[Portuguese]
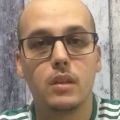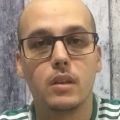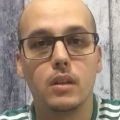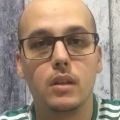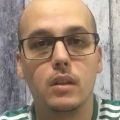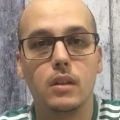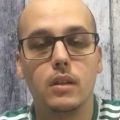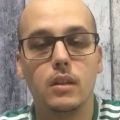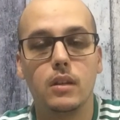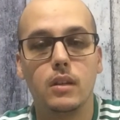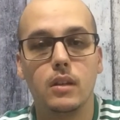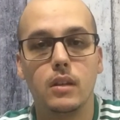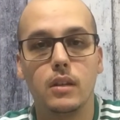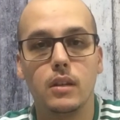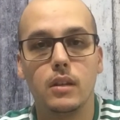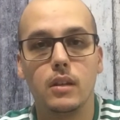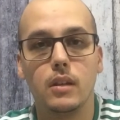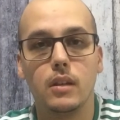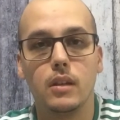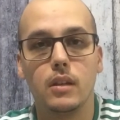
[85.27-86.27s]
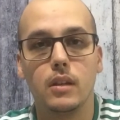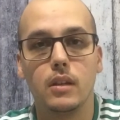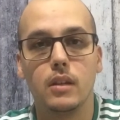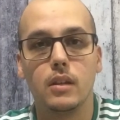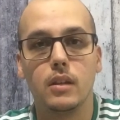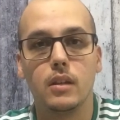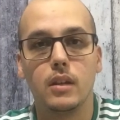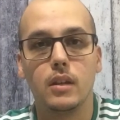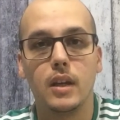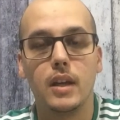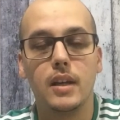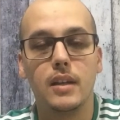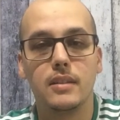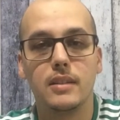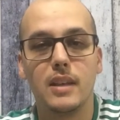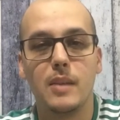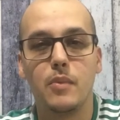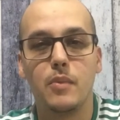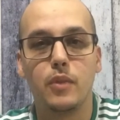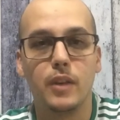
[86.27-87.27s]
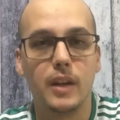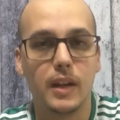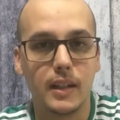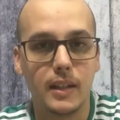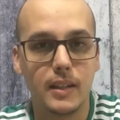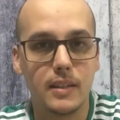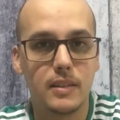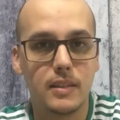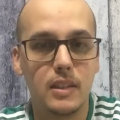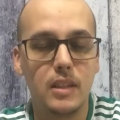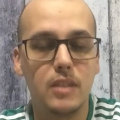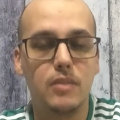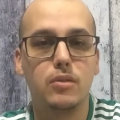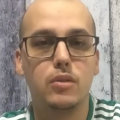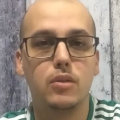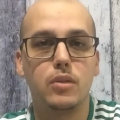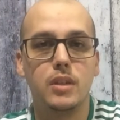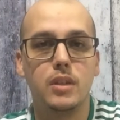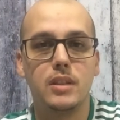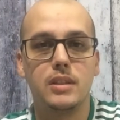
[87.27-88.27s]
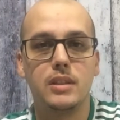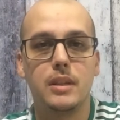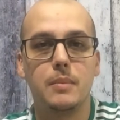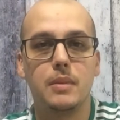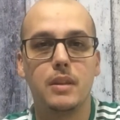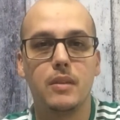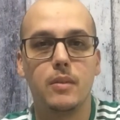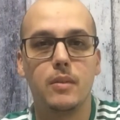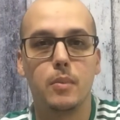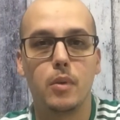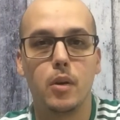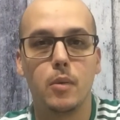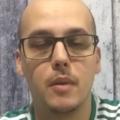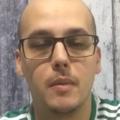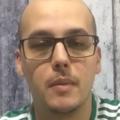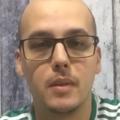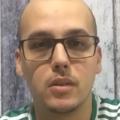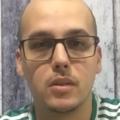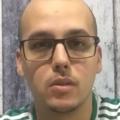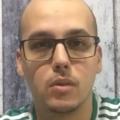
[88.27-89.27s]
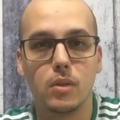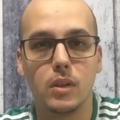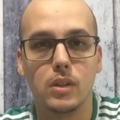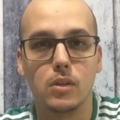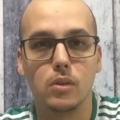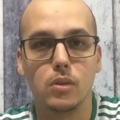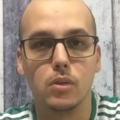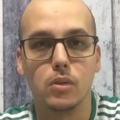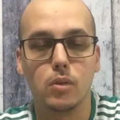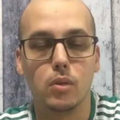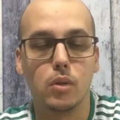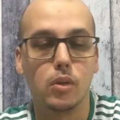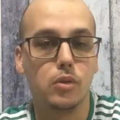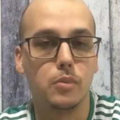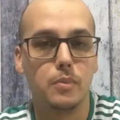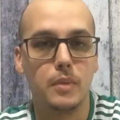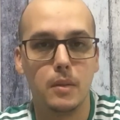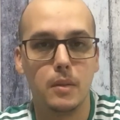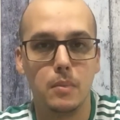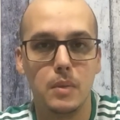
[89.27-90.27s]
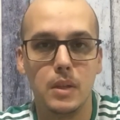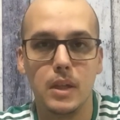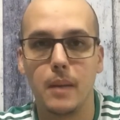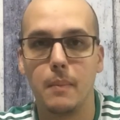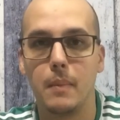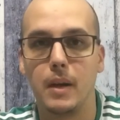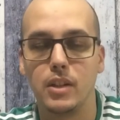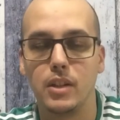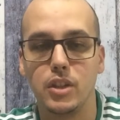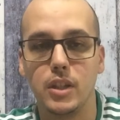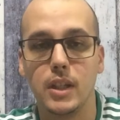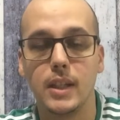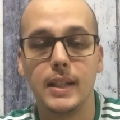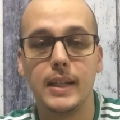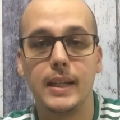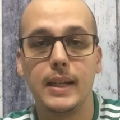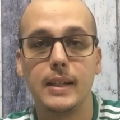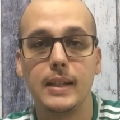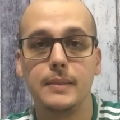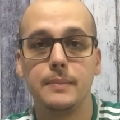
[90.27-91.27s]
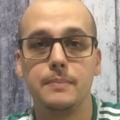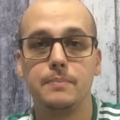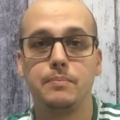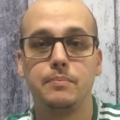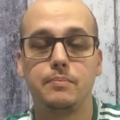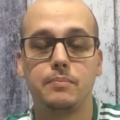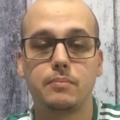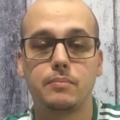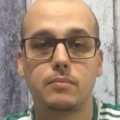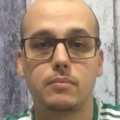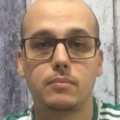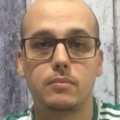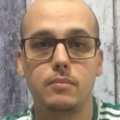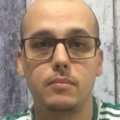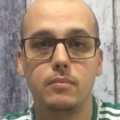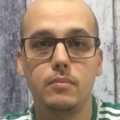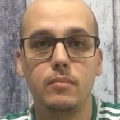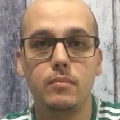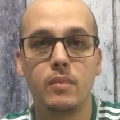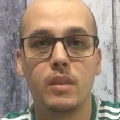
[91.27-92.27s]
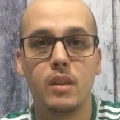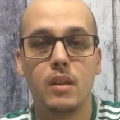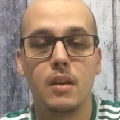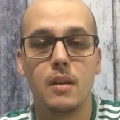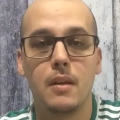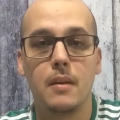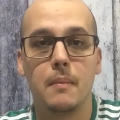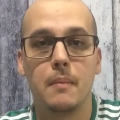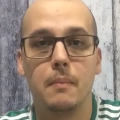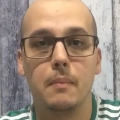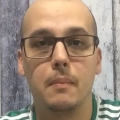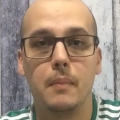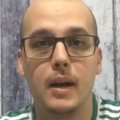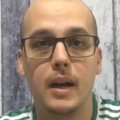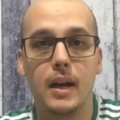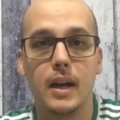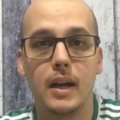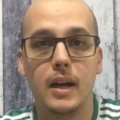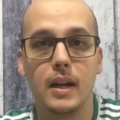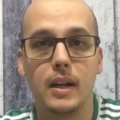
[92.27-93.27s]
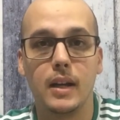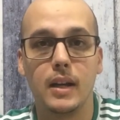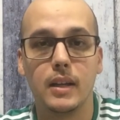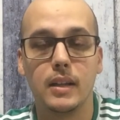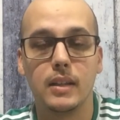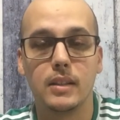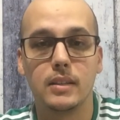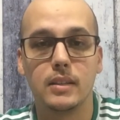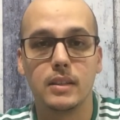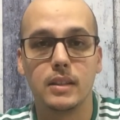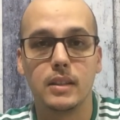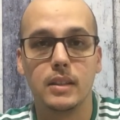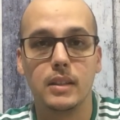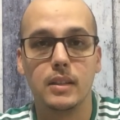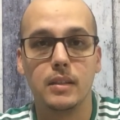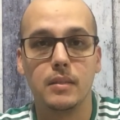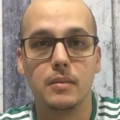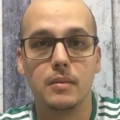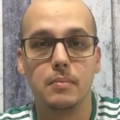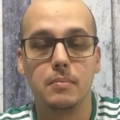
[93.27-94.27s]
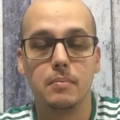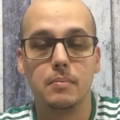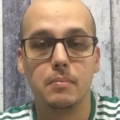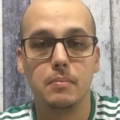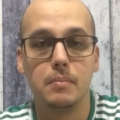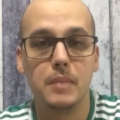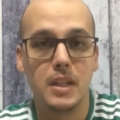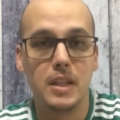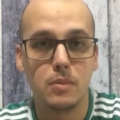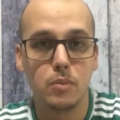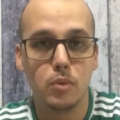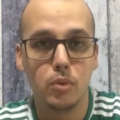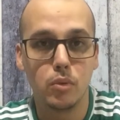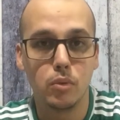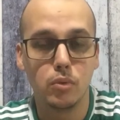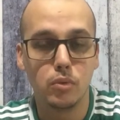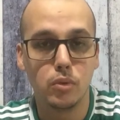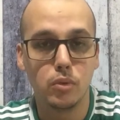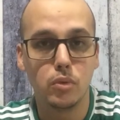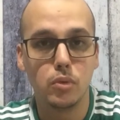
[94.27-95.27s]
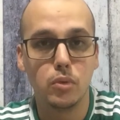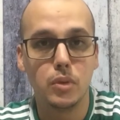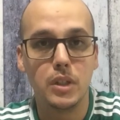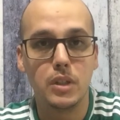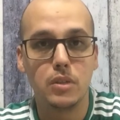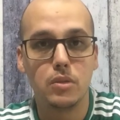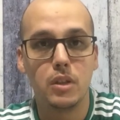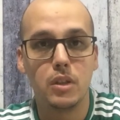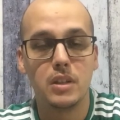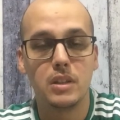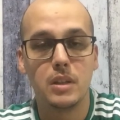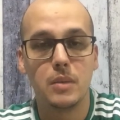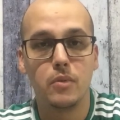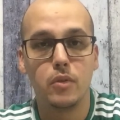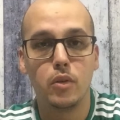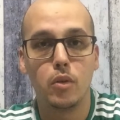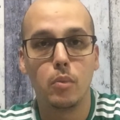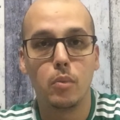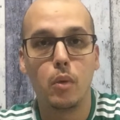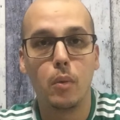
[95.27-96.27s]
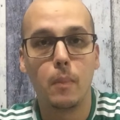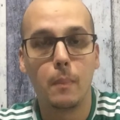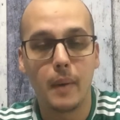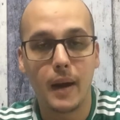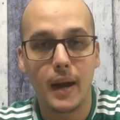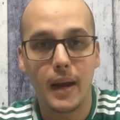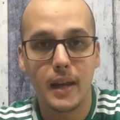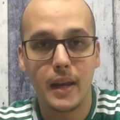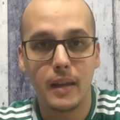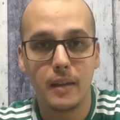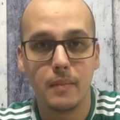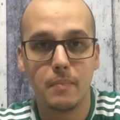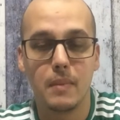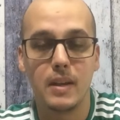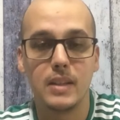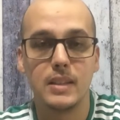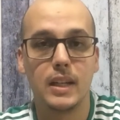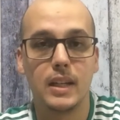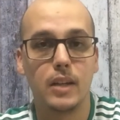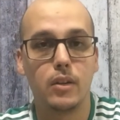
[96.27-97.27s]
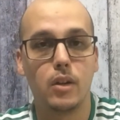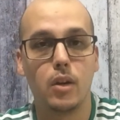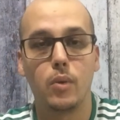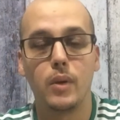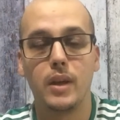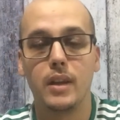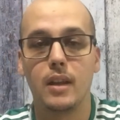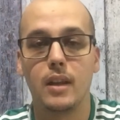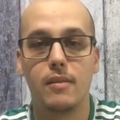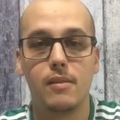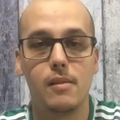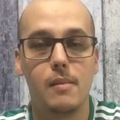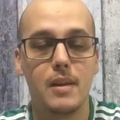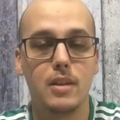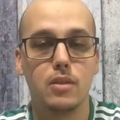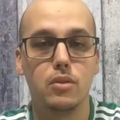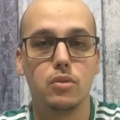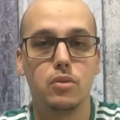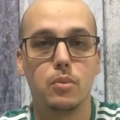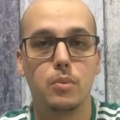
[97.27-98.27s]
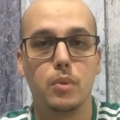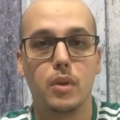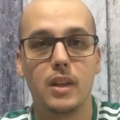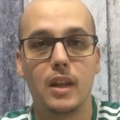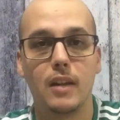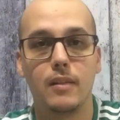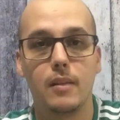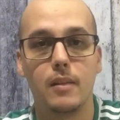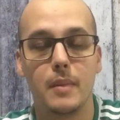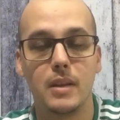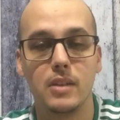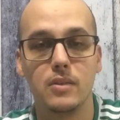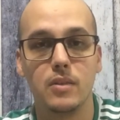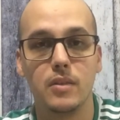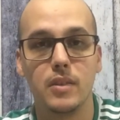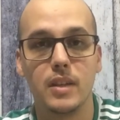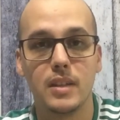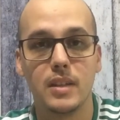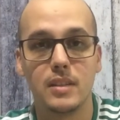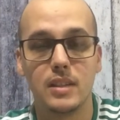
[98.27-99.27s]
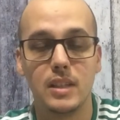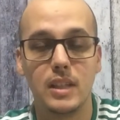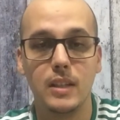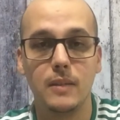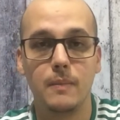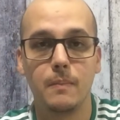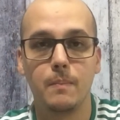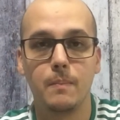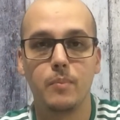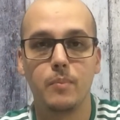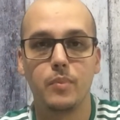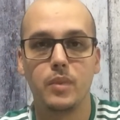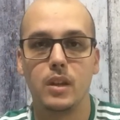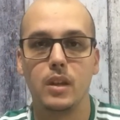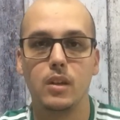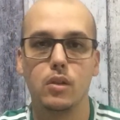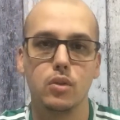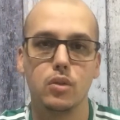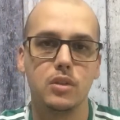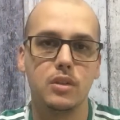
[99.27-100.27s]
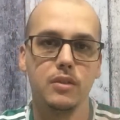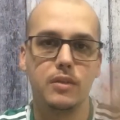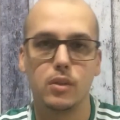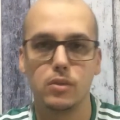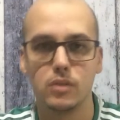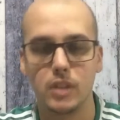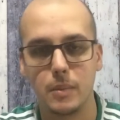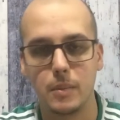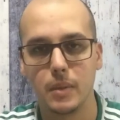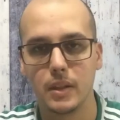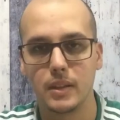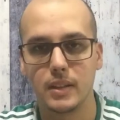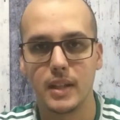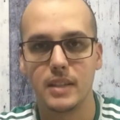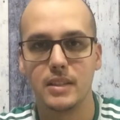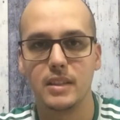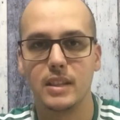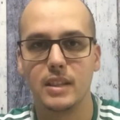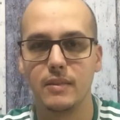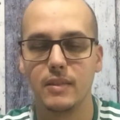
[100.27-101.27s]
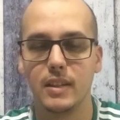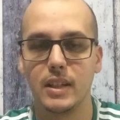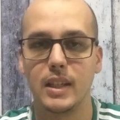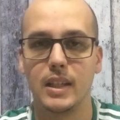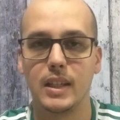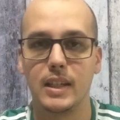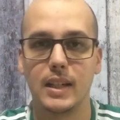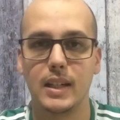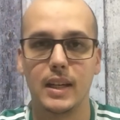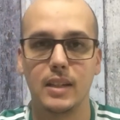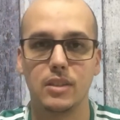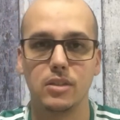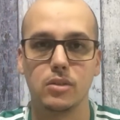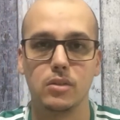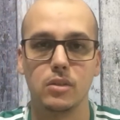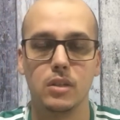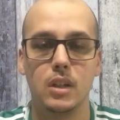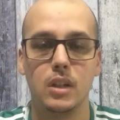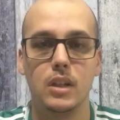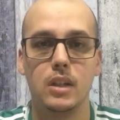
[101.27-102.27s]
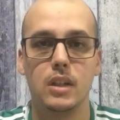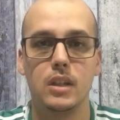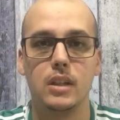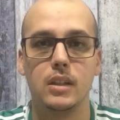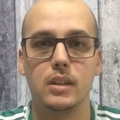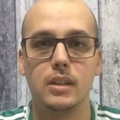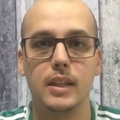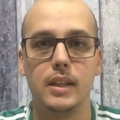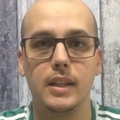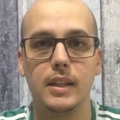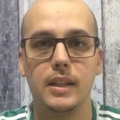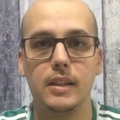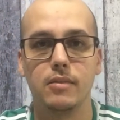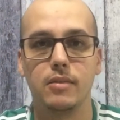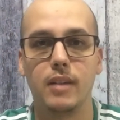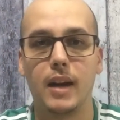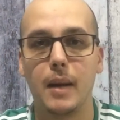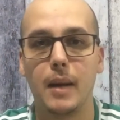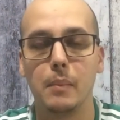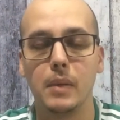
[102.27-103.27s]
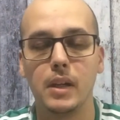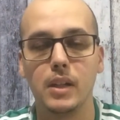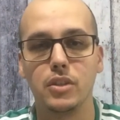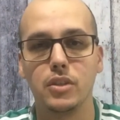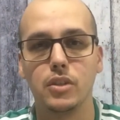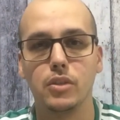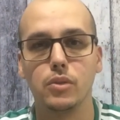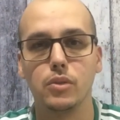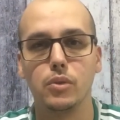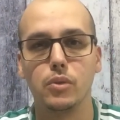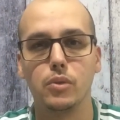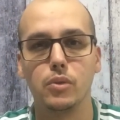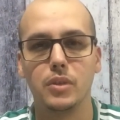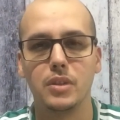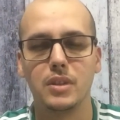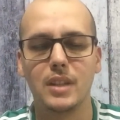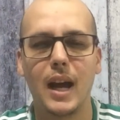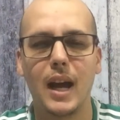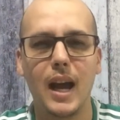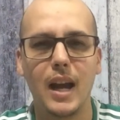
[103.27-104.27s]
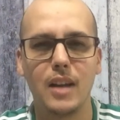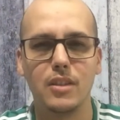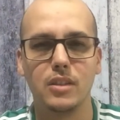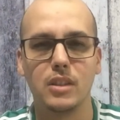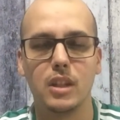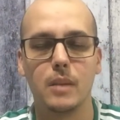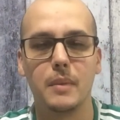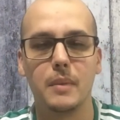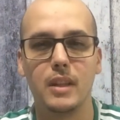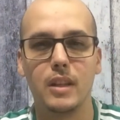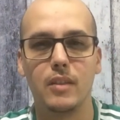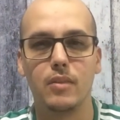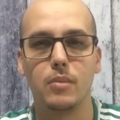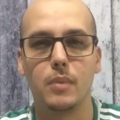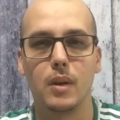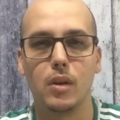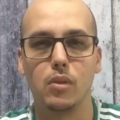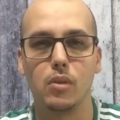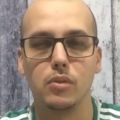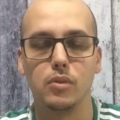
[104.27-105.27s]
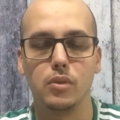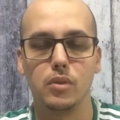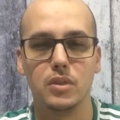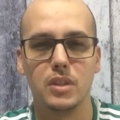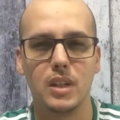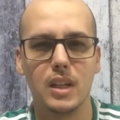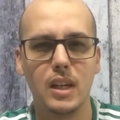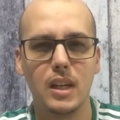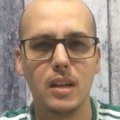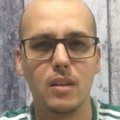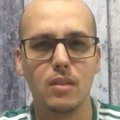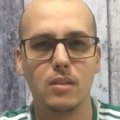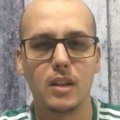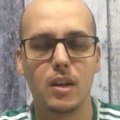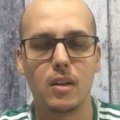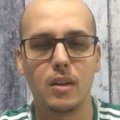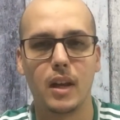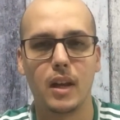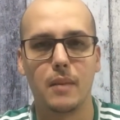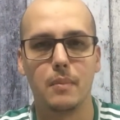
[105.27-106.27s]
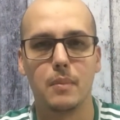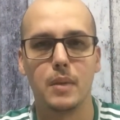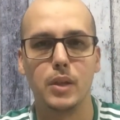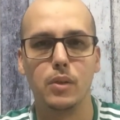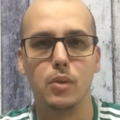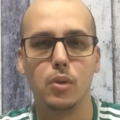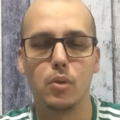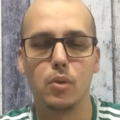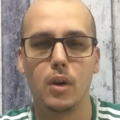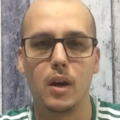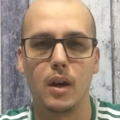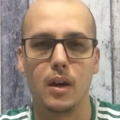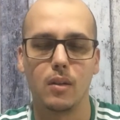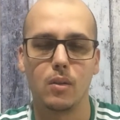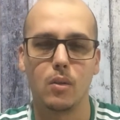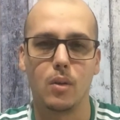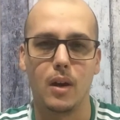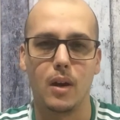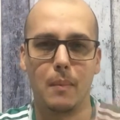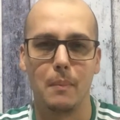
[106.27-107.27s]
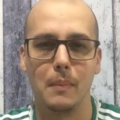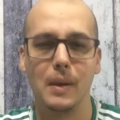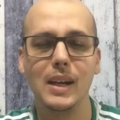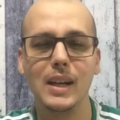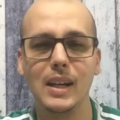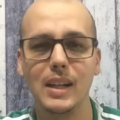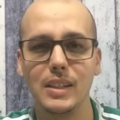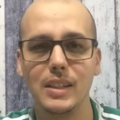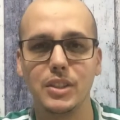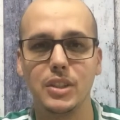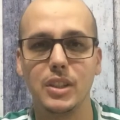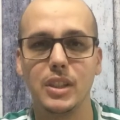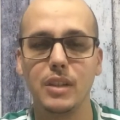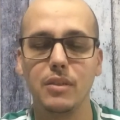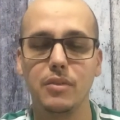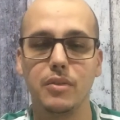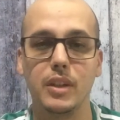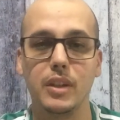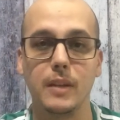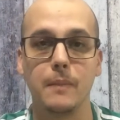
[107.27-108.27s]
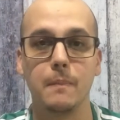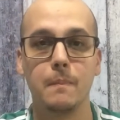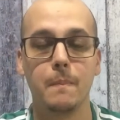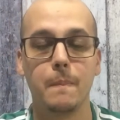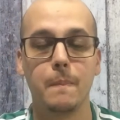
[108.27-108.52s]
que ele sempre foi agressivo, ele sempre teve problemas quando, quando bebia, batia nela. Mas que, mesmo com tudo isso, ele sempre foi um bom pai, mas ela não aguentava mais, não suportava mais viver assim. Inclusive, há um tempo atrás, ele teve aquele caso dele levar a amante no, no estádio, que também teve uma confusão, tal, que ela brigou com a, com a amante, enfim.